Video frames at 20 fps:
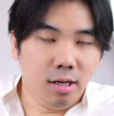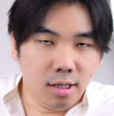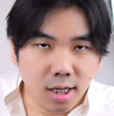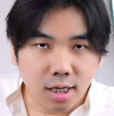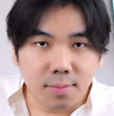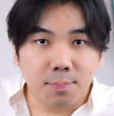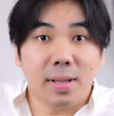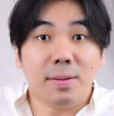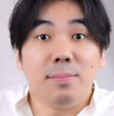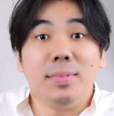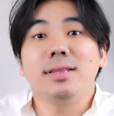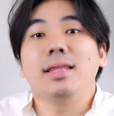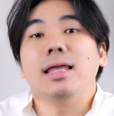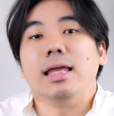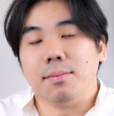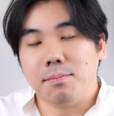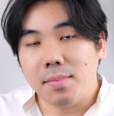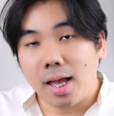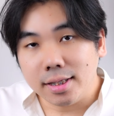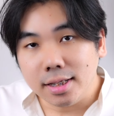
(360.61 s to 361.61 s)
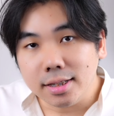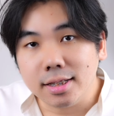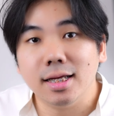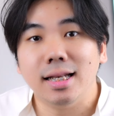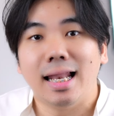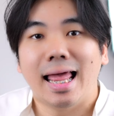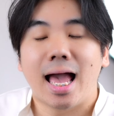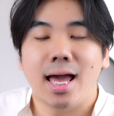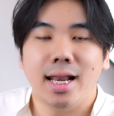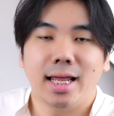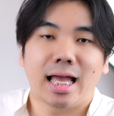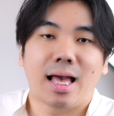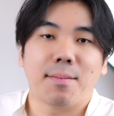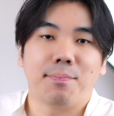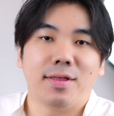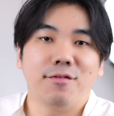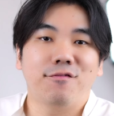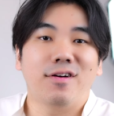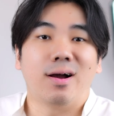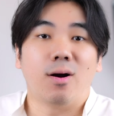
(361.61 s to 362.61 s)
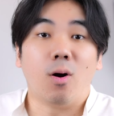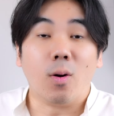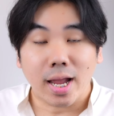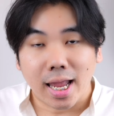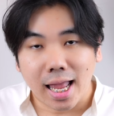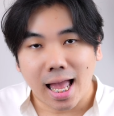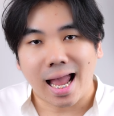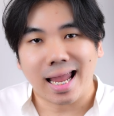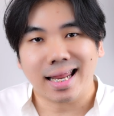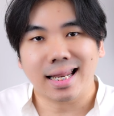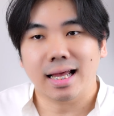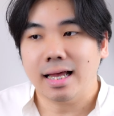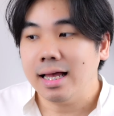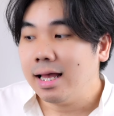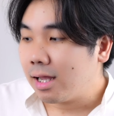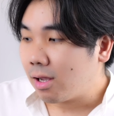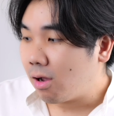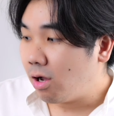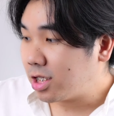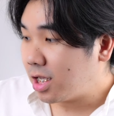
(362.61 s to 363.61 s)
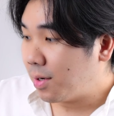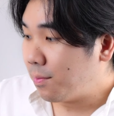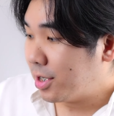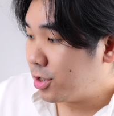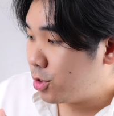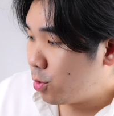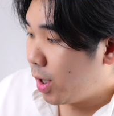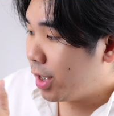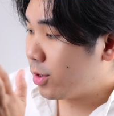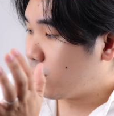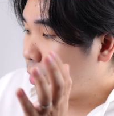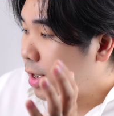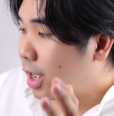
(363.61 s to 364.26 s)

ลึกเป็นมิติมากยิ่งขึ้นแล้วนะครับในฝั่งของ AI เนี่ยก็จะมาช่วยตร